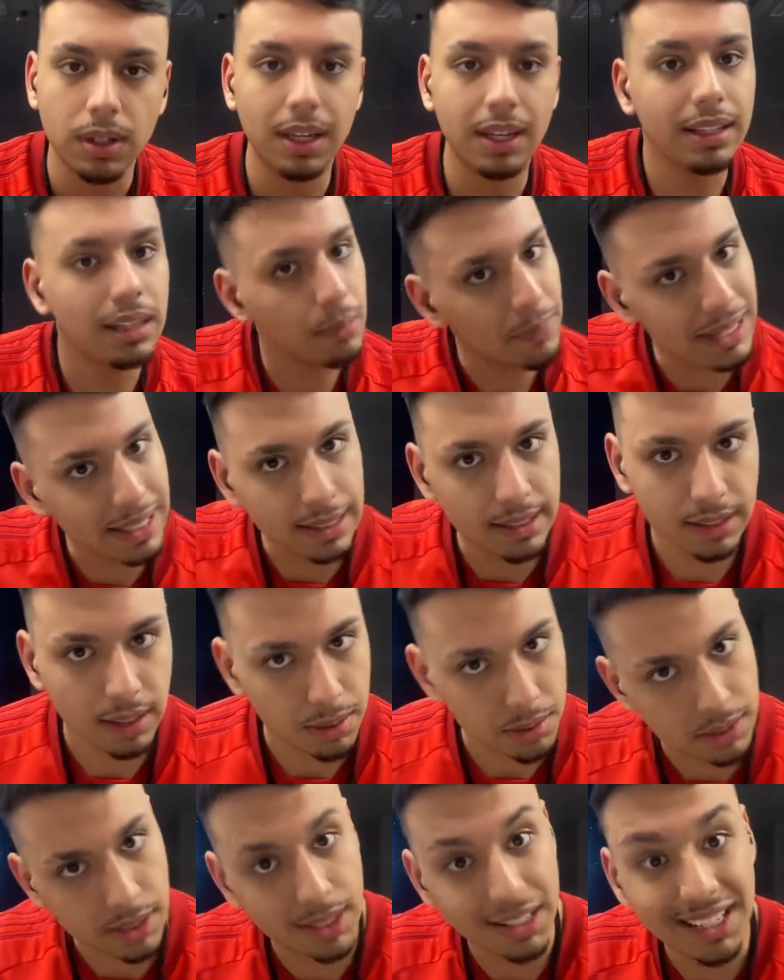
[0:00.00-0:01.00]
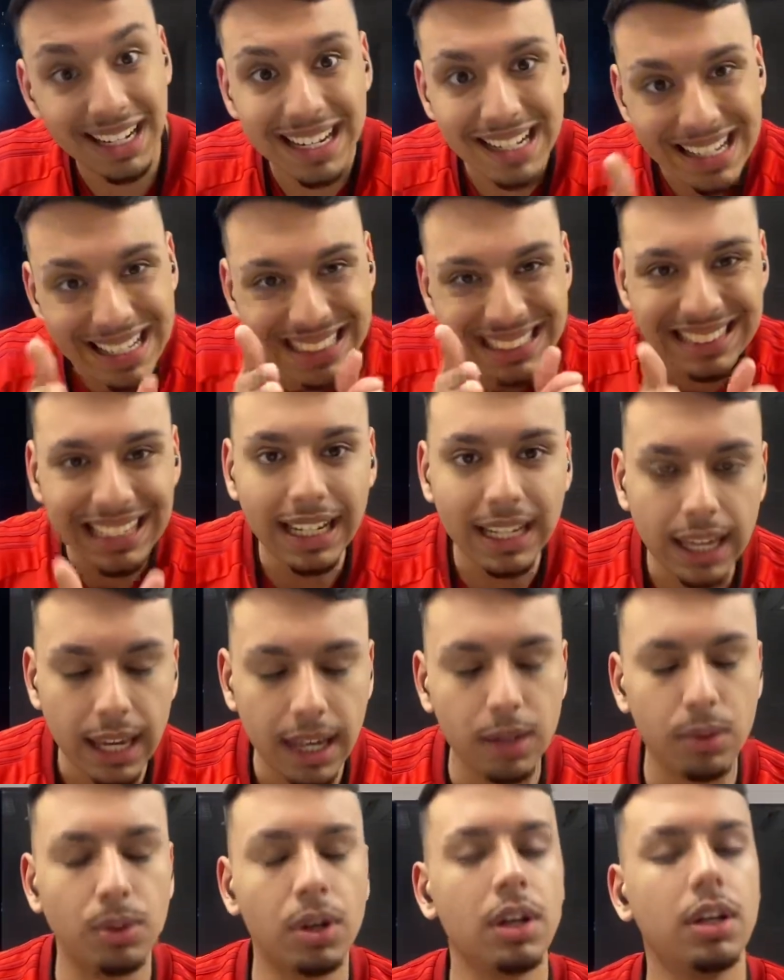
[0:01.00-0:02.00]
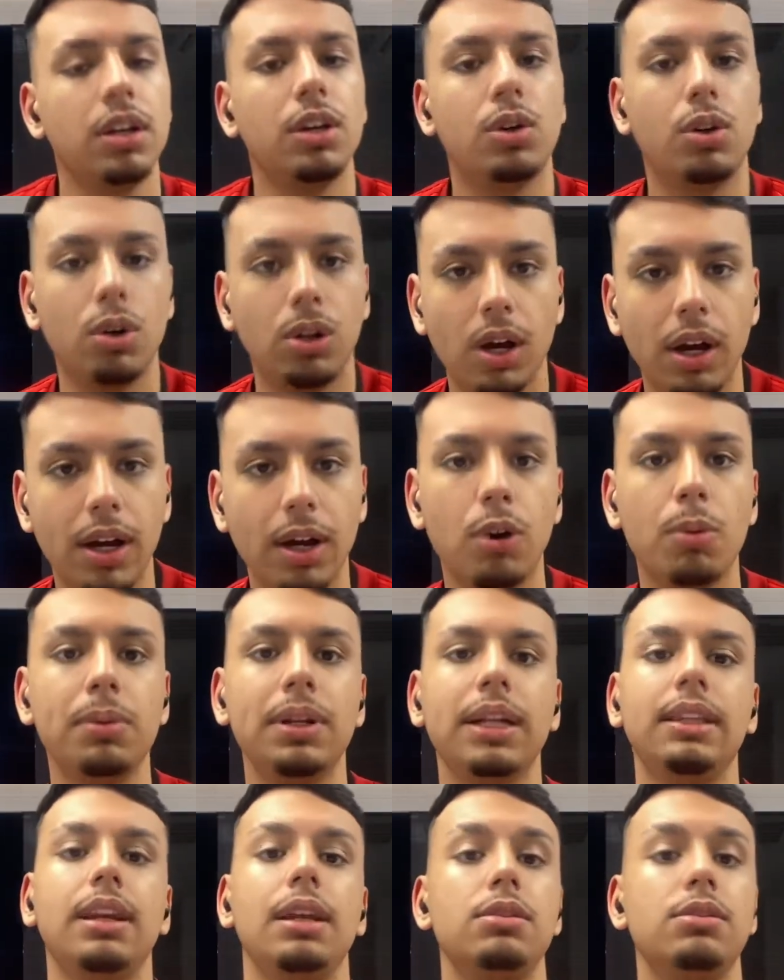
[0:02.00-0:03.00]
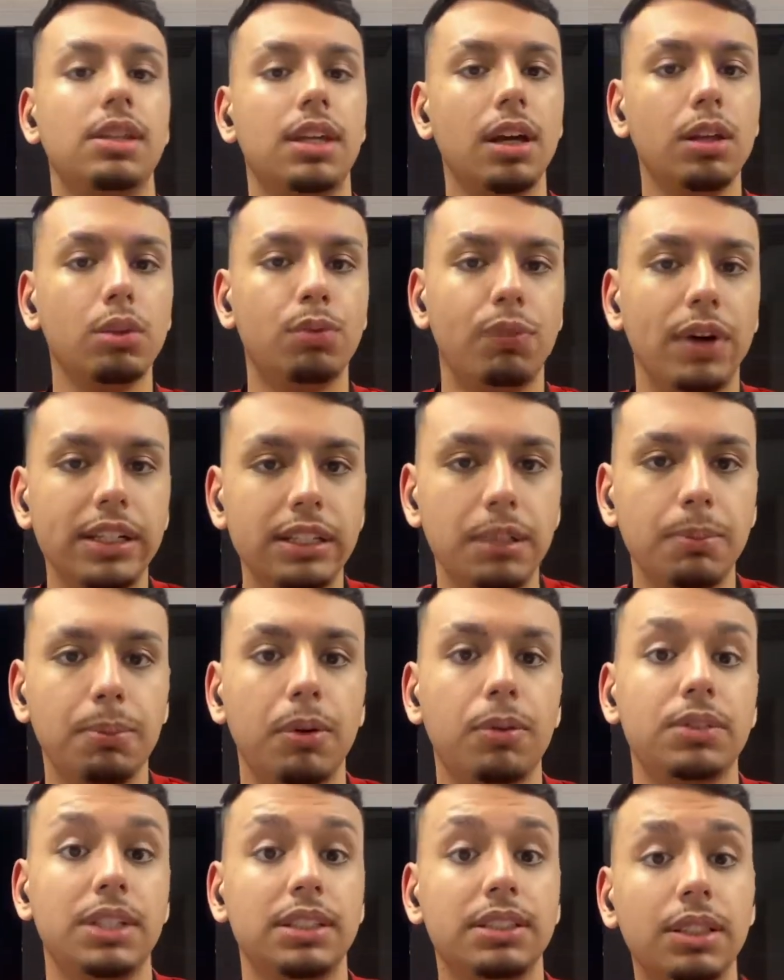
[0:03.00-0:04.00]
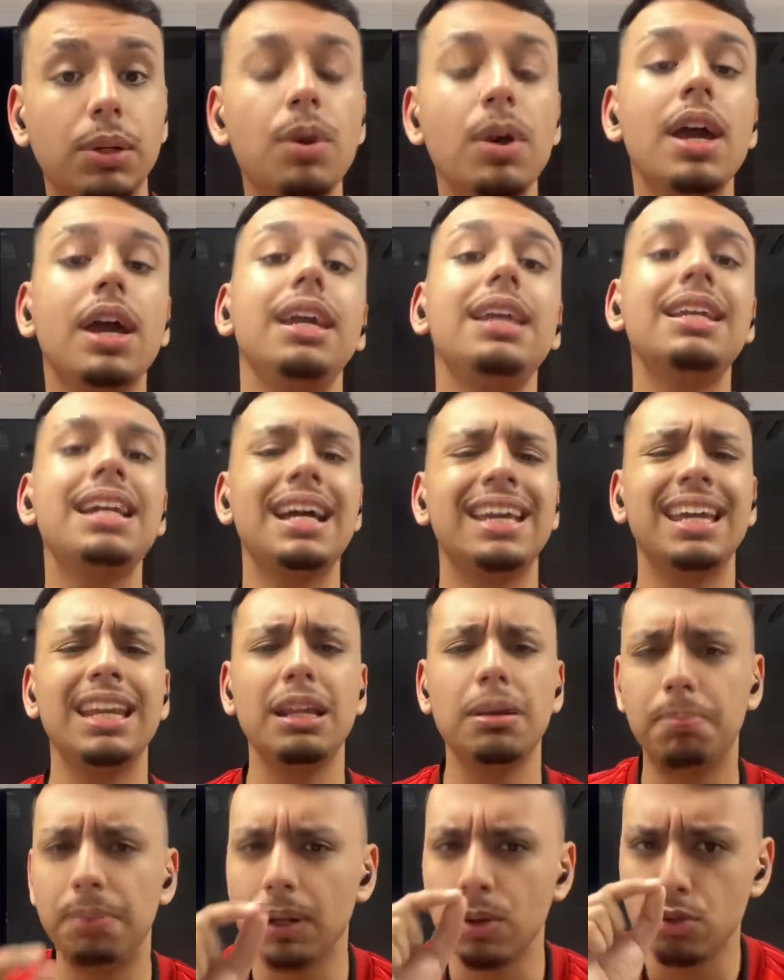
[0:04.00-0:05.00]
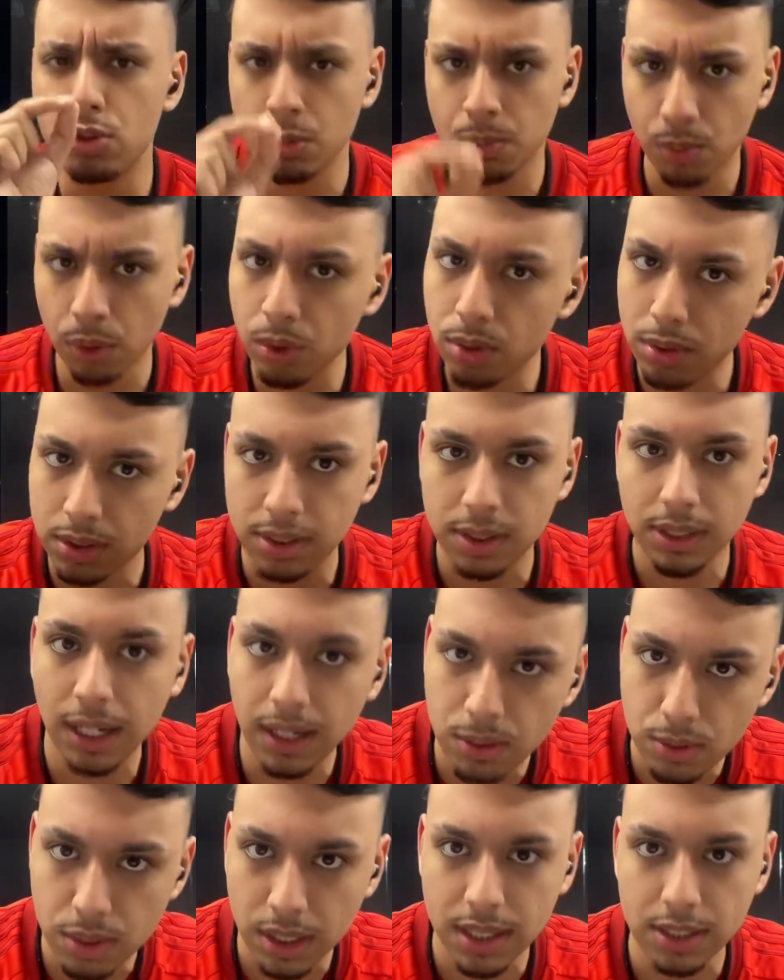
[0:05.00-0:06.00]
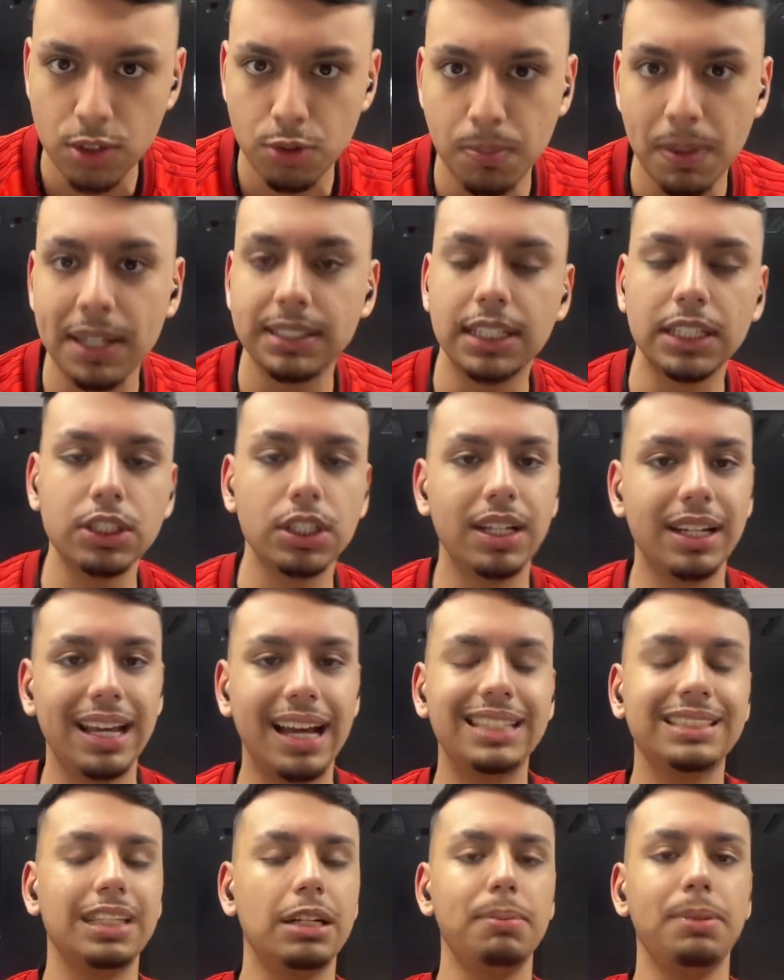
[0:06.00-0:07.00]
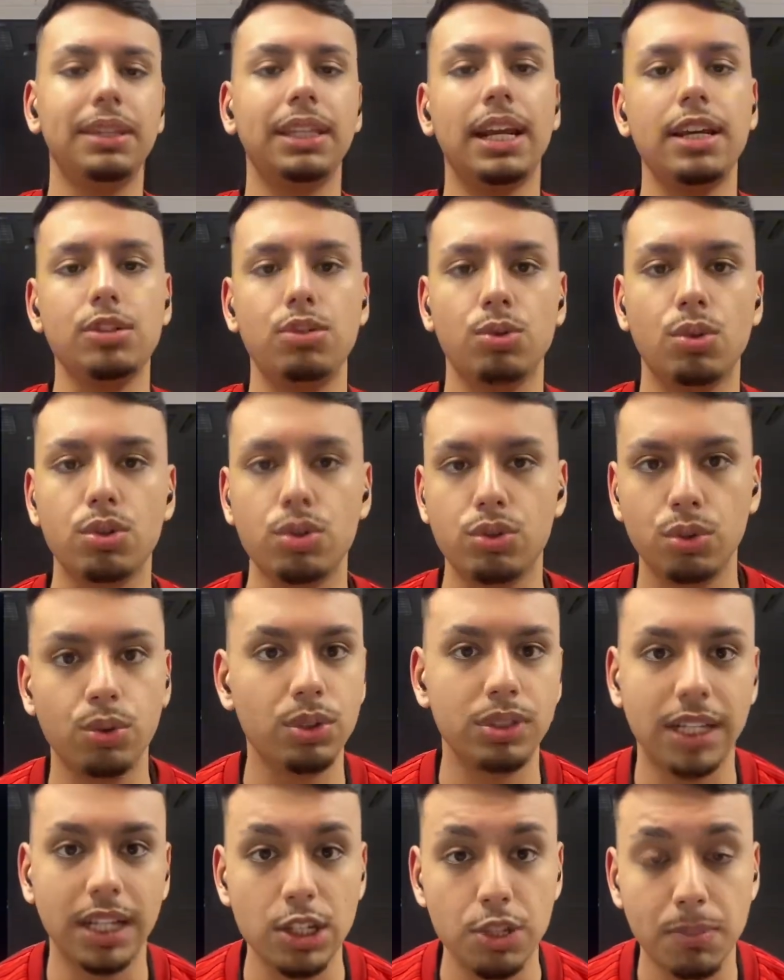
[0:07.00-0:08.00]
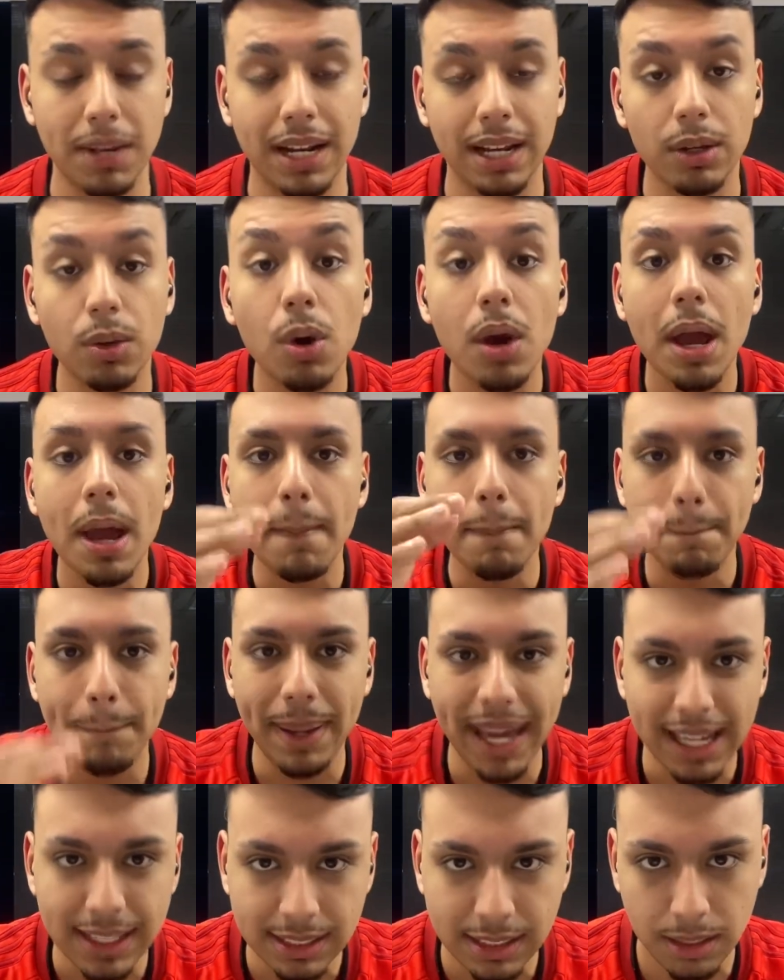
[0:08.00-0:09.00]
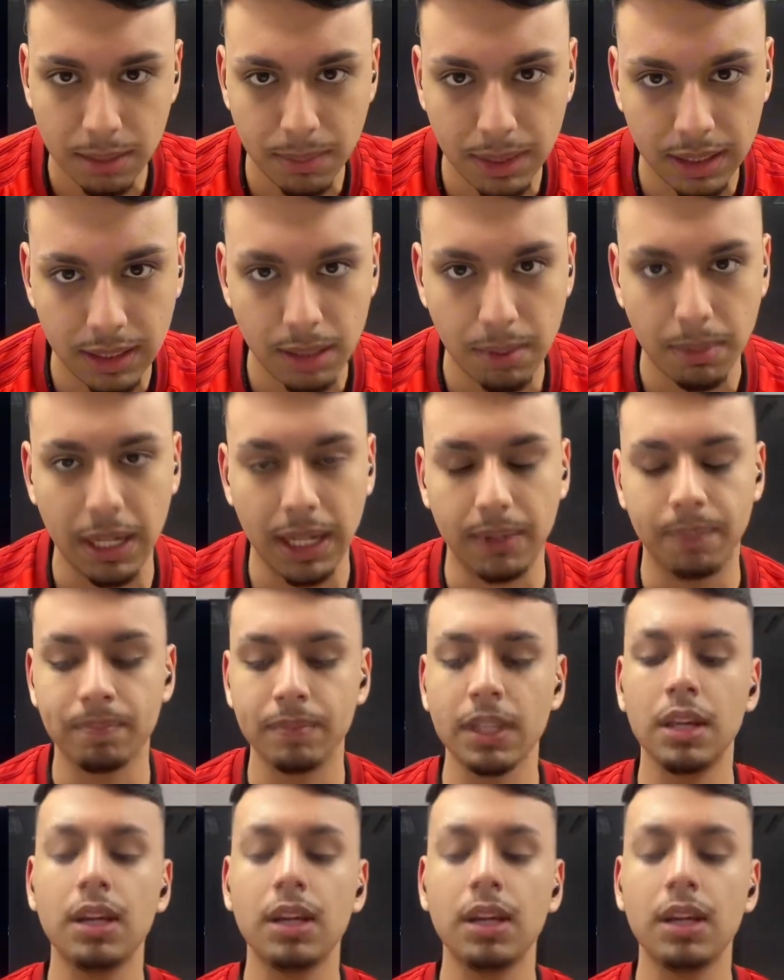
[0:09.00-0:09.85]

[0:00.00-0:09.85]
ele não é lateral esquerdo, ele é zagueiro. E coloca como lateral esquerdo, faz a improvisação. E naquele pênalti muito estranho, diga-se de passagem, aliás, a arbitragem hoje do estádio de Beira-Rio, péssima também.